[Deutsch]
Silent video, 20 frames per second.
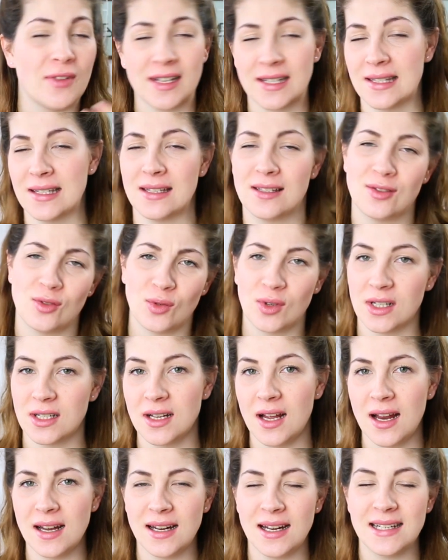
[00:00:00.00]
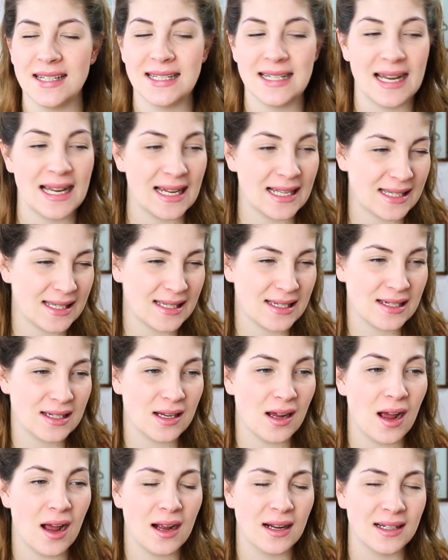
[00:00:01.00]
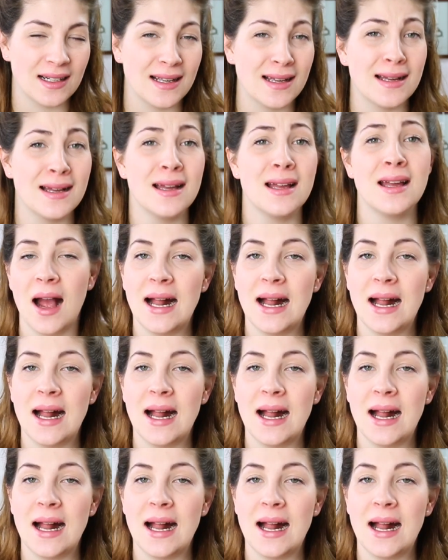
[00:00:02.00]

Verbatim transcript: was sich so getan hat in den letzten Tagen.